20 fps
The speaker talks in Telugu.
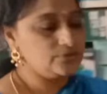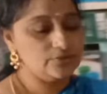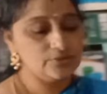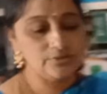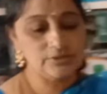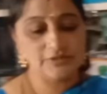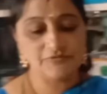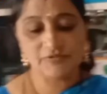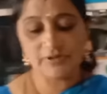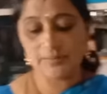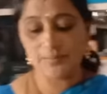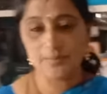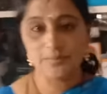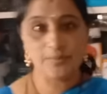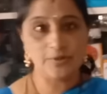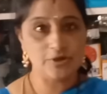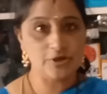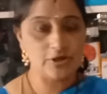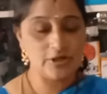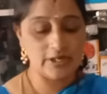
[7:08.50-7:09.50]
ఉంటుంది ఫ్లిప్
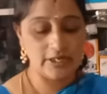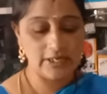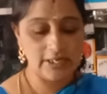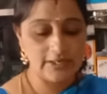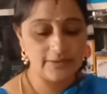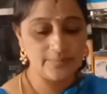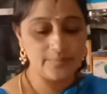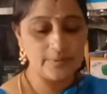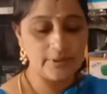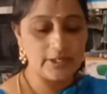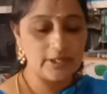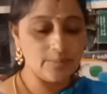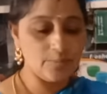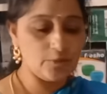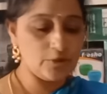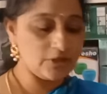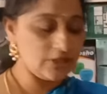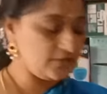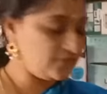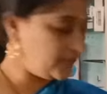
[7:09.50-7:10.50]
బాటిల్ ఈ ఈ
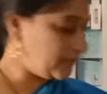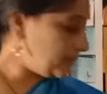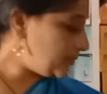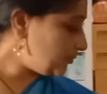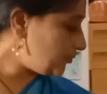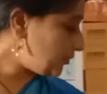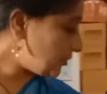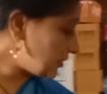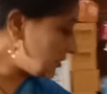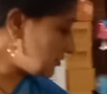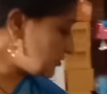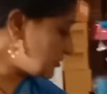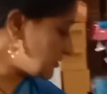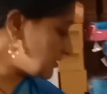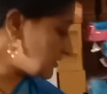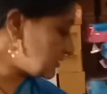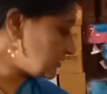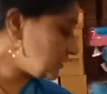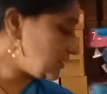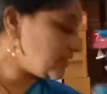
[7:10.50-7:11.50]
మోడల్ ఫ్లిప్ బాటిల్
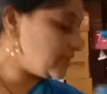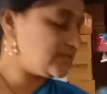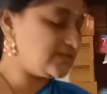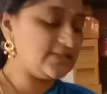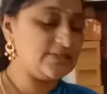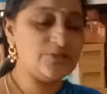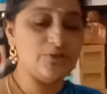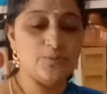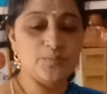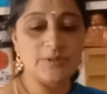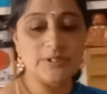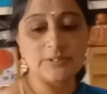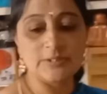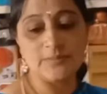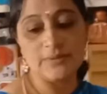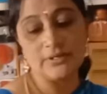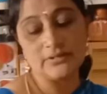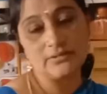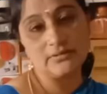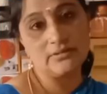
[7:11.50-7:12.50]
వచ్చేసి థర్టీ సిక్స్ రూపీస్
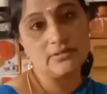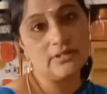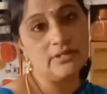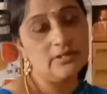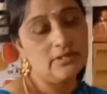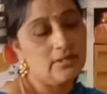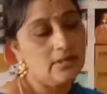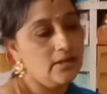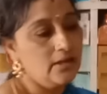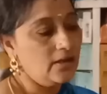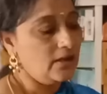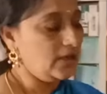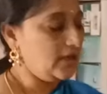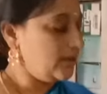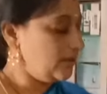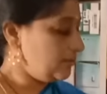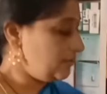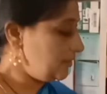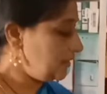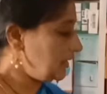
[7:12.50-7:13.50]
పడుతుంది
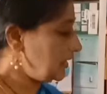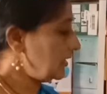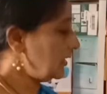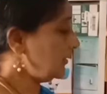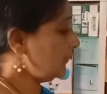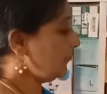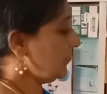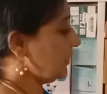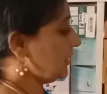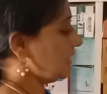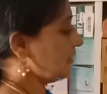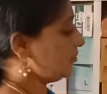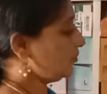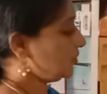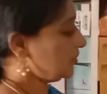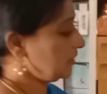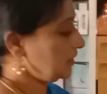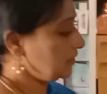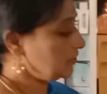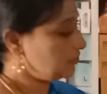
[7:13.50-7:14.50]
అండ్ ఇలా వేరే
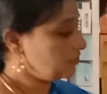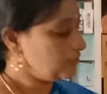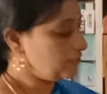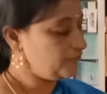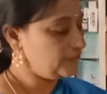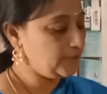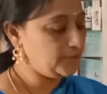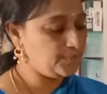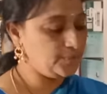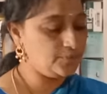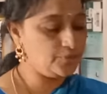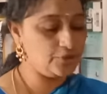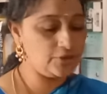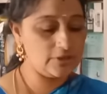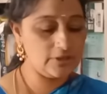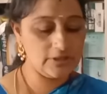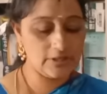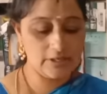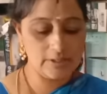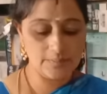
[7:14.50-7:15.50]
మోడల్ ఇంకో ఫ్లిప్
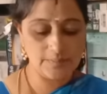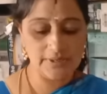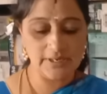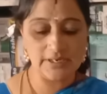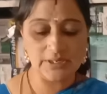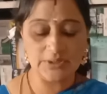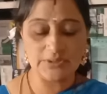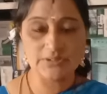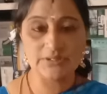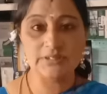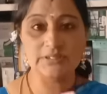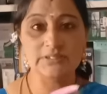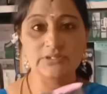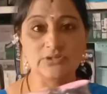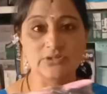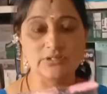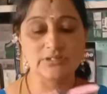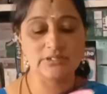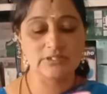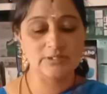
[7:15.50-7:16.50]
బాటిల్ ఇట్లా ప్రింట్ వచ్చేసి
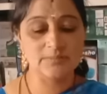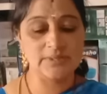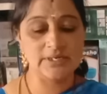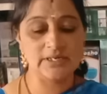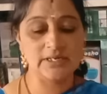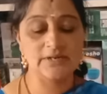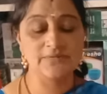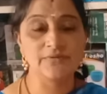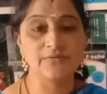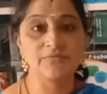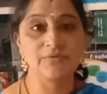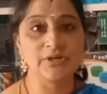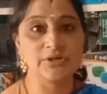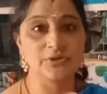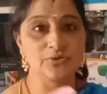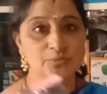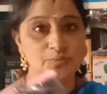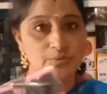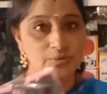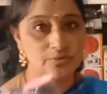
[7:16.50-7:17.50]
వచ్చేసి మనకి ఫిఫ్టీ
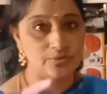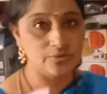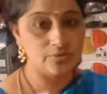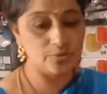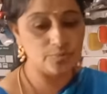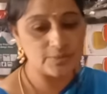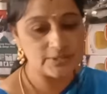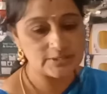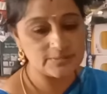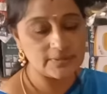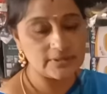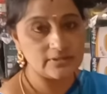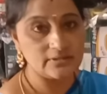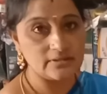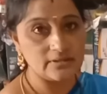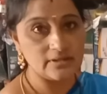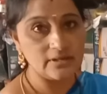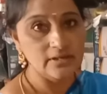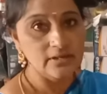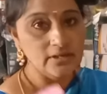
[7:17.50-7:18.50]
టూ రూపీస్
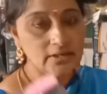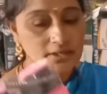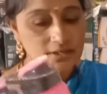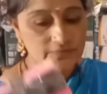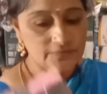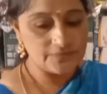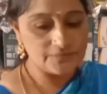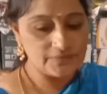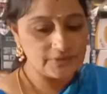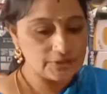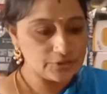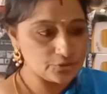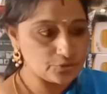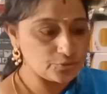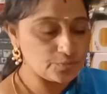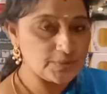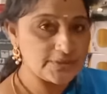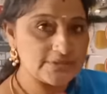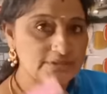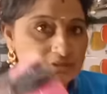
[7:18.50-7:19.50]
పడుతుంది ఫిఫ్టీ టూ
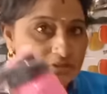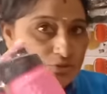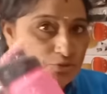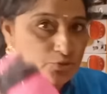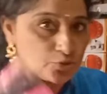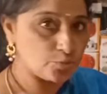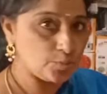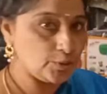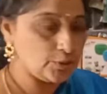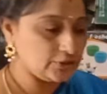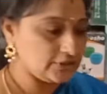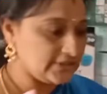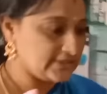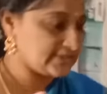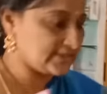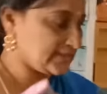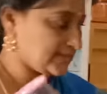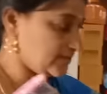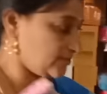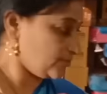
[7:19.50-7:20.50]
రూపీస్ టూ బాటిల్
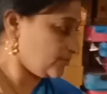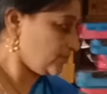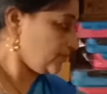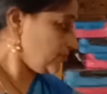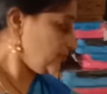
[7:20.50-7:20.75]
సెట్